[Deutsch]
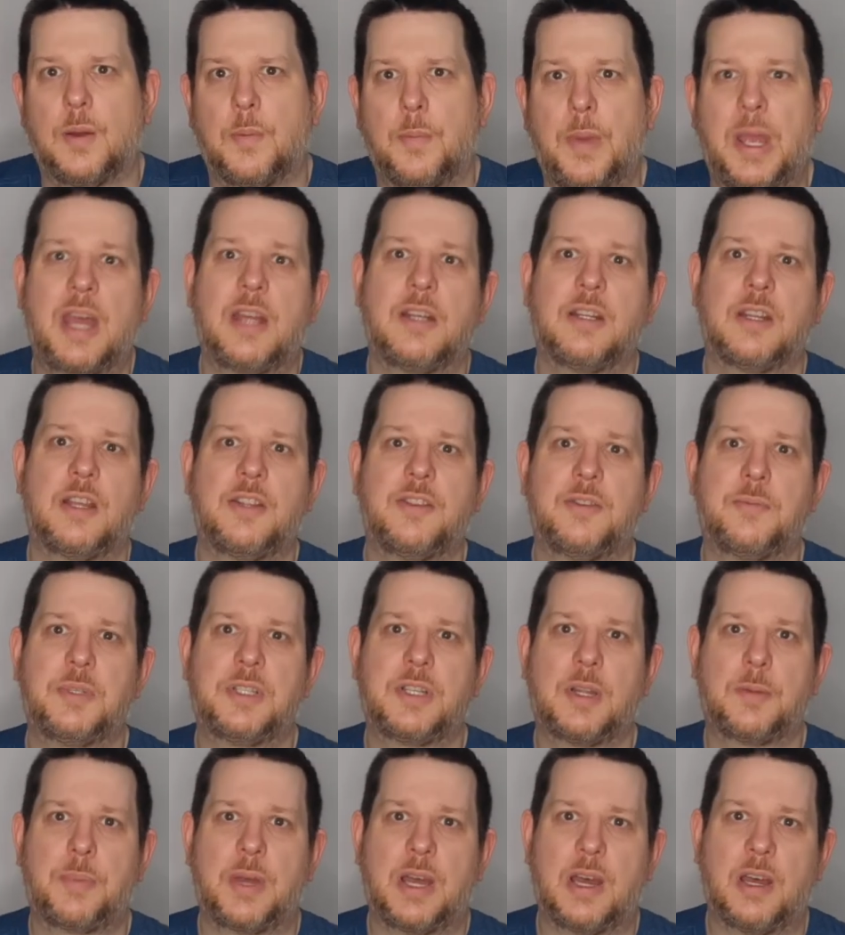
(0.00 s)
Bei Anreise
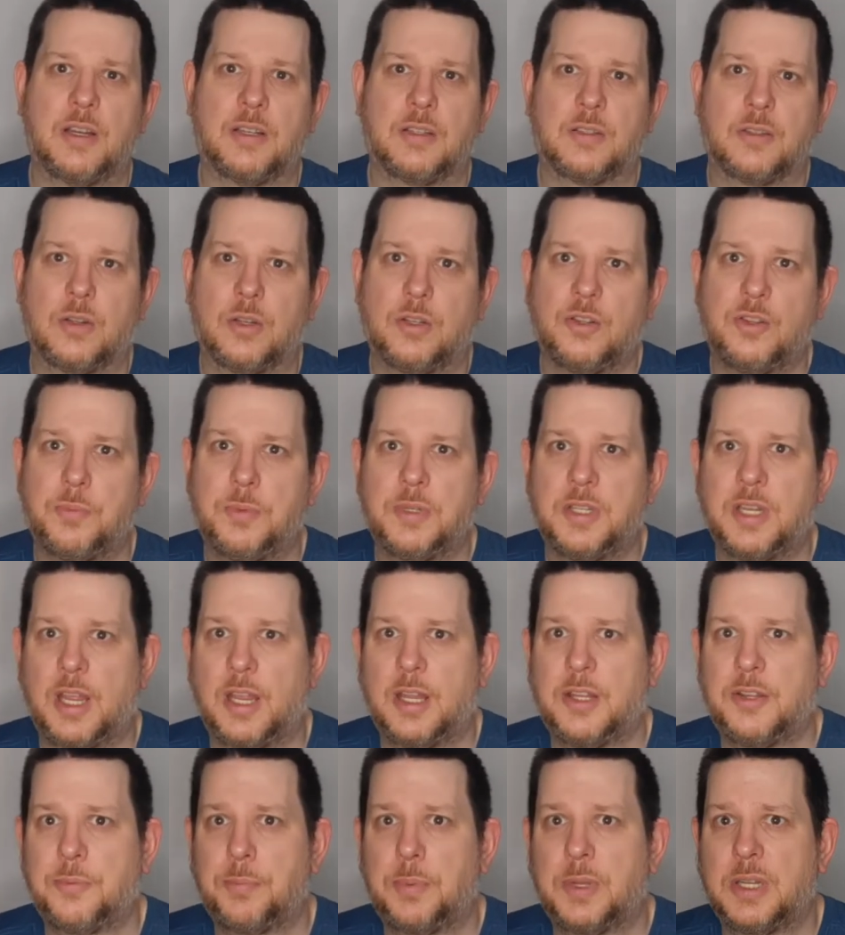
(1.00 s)
mit der Bahn können Sie mit der
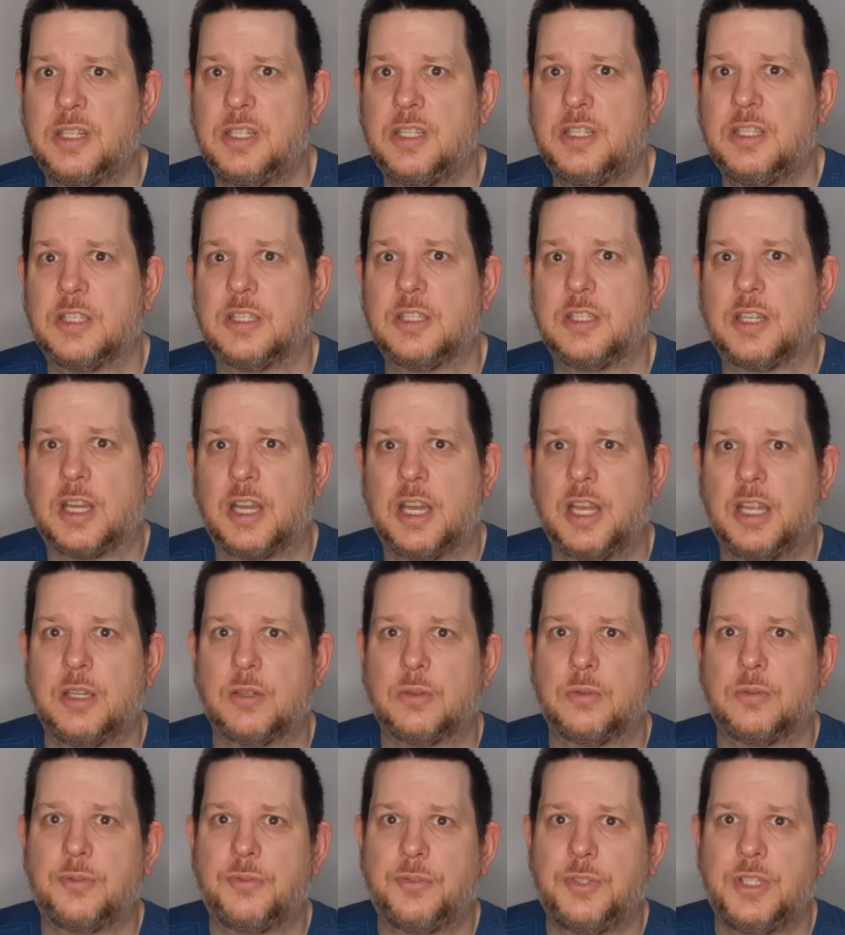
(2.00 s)
S-Bahn Linien 3
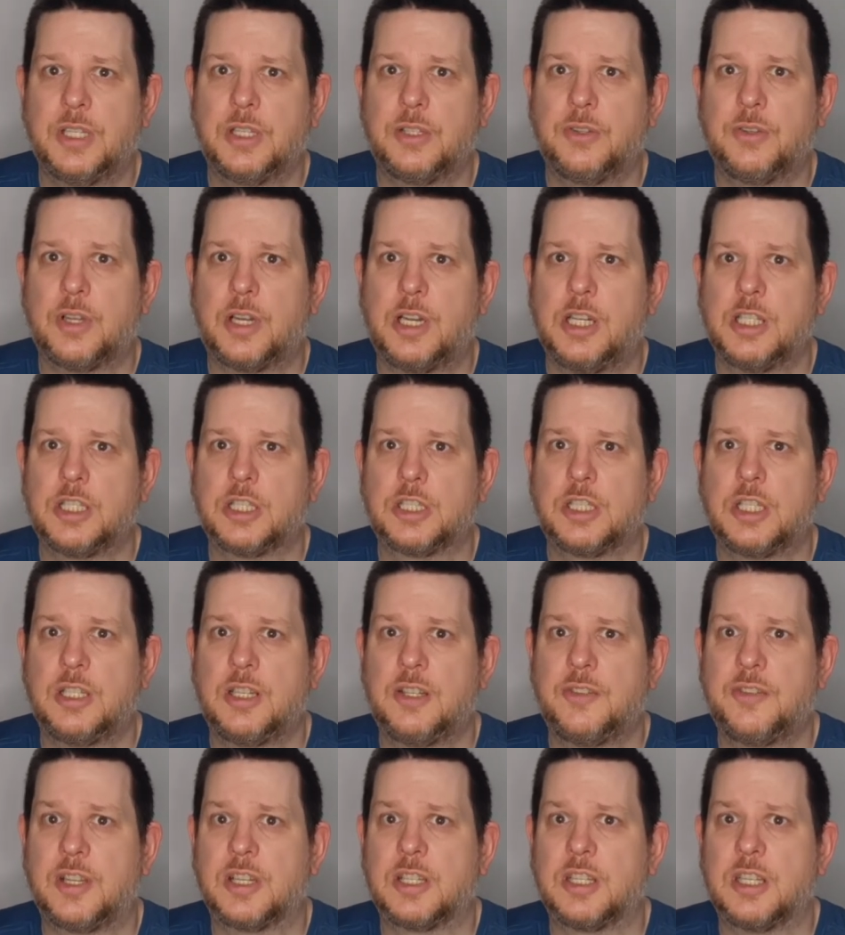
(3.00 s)
und 4 zur
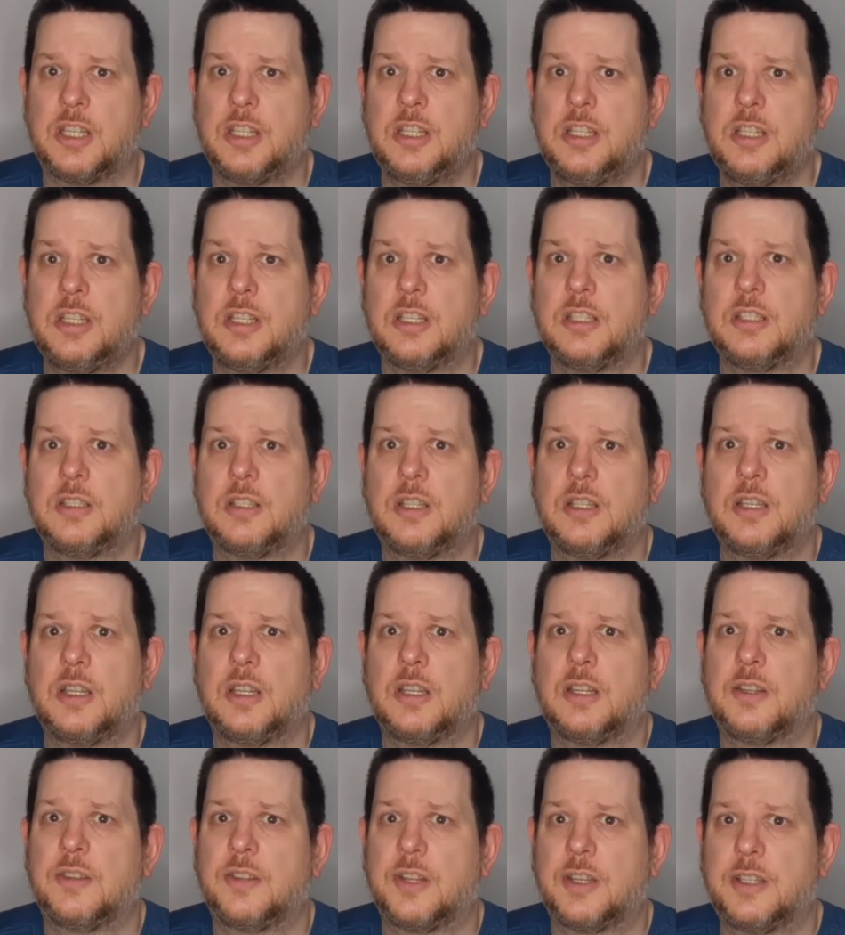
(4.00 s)
Haltestelle St. Ilgen,
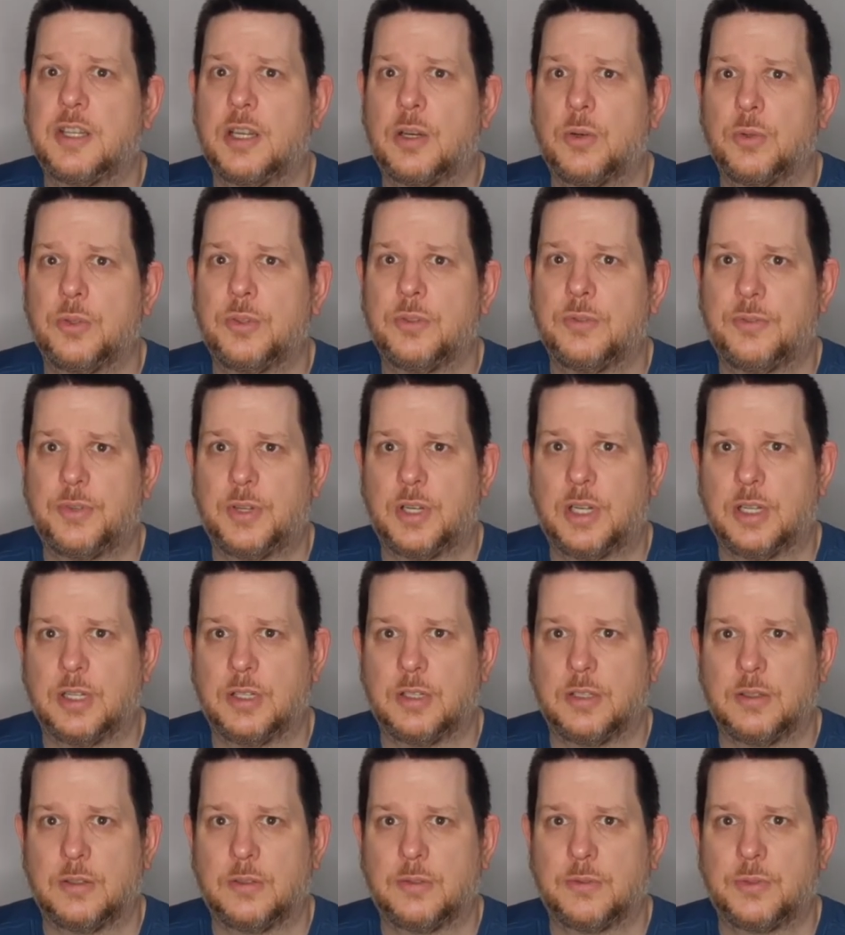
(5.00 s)
Sandhausen
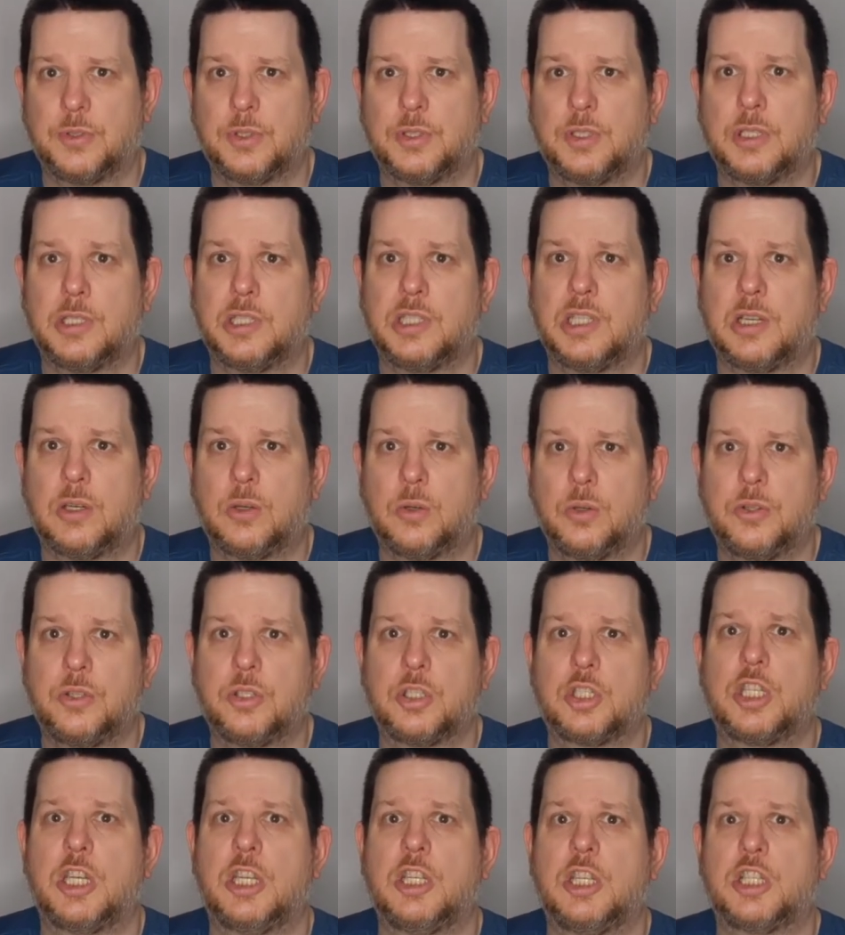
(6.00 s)
fahren. Von dort aus
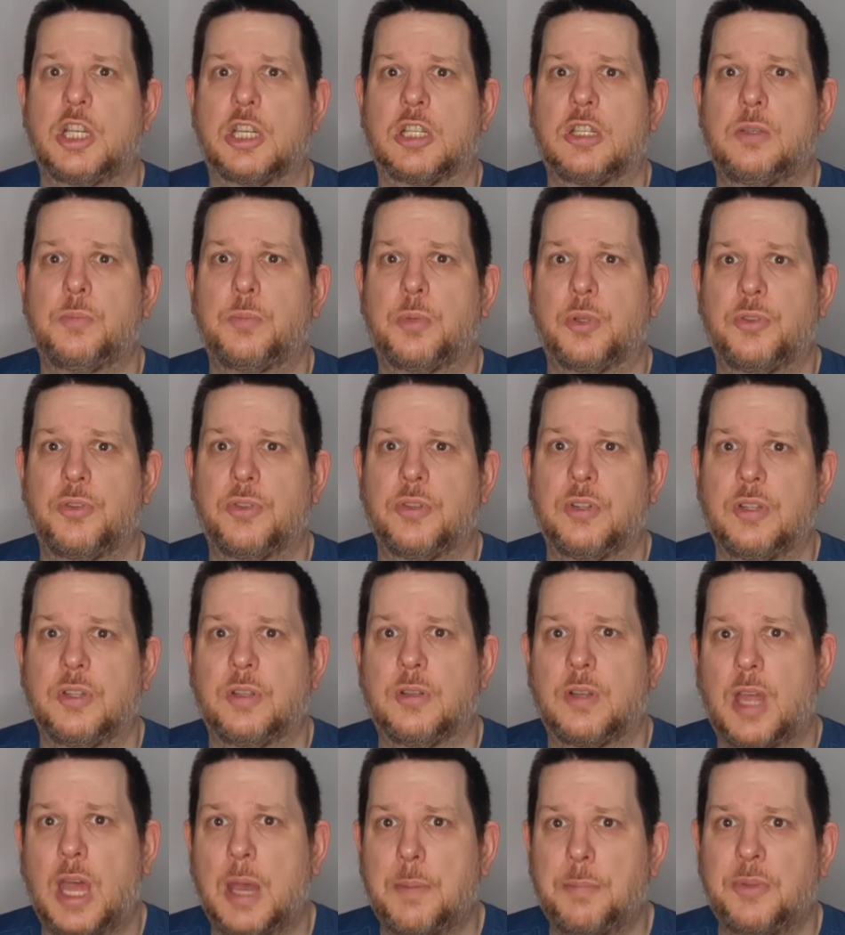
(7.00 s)
stehen Shuttlebusse
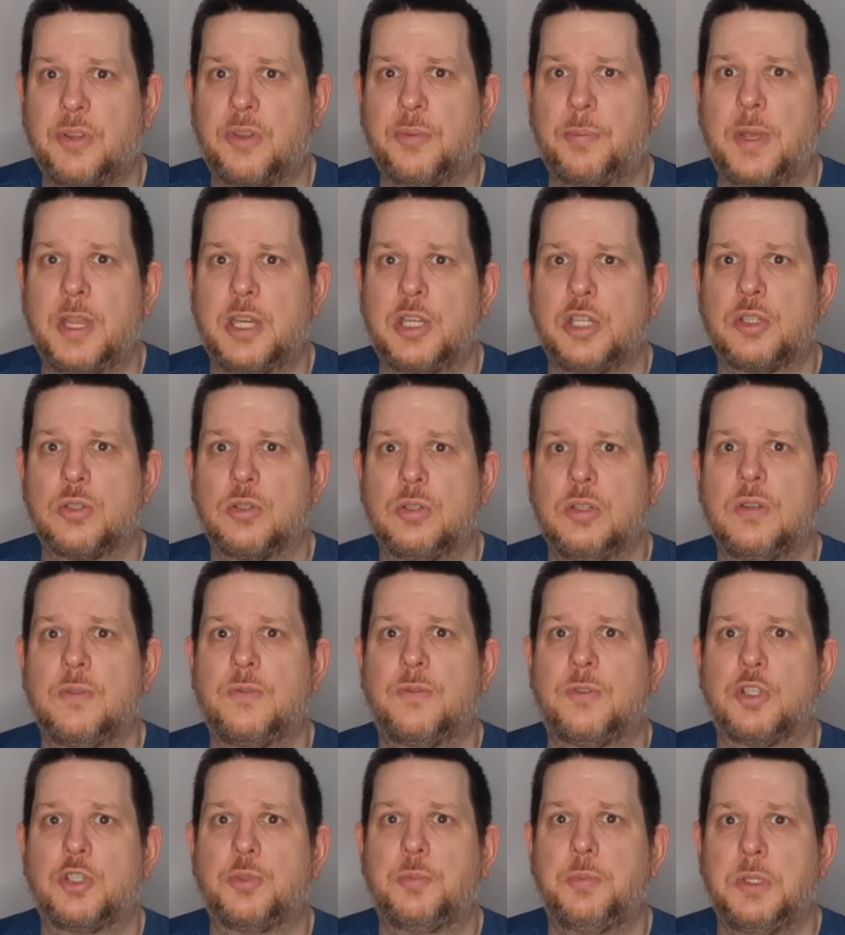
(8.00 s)
ab zwei Stunden
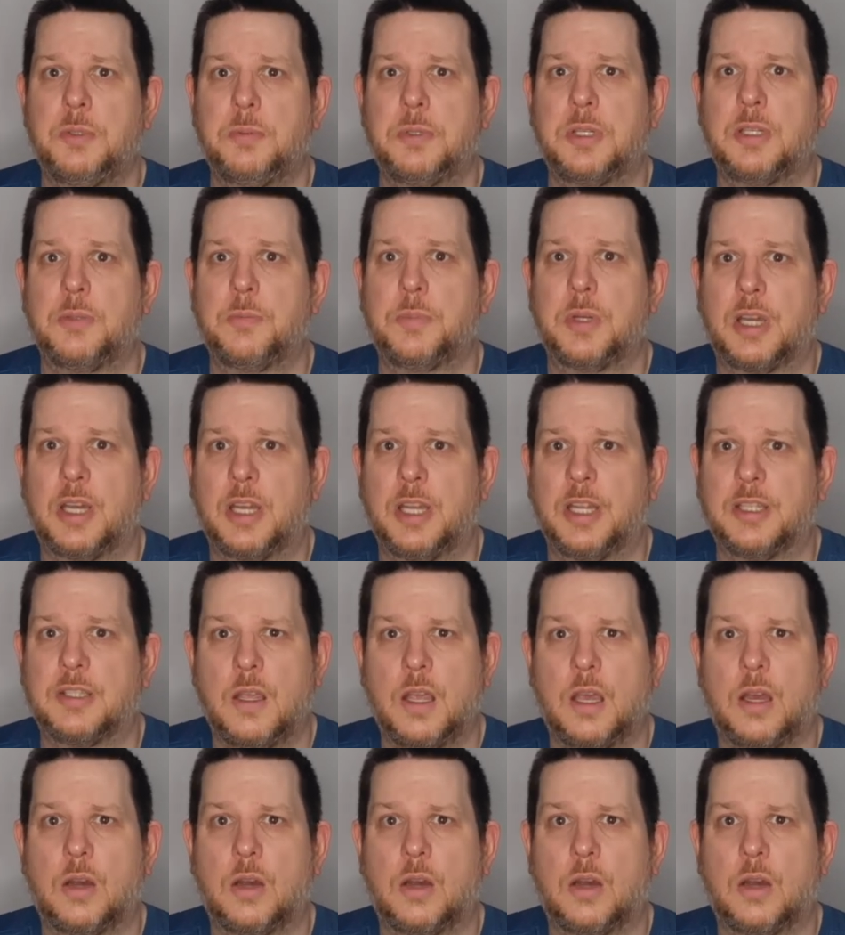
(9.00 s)
vor Spielbeginn bereit.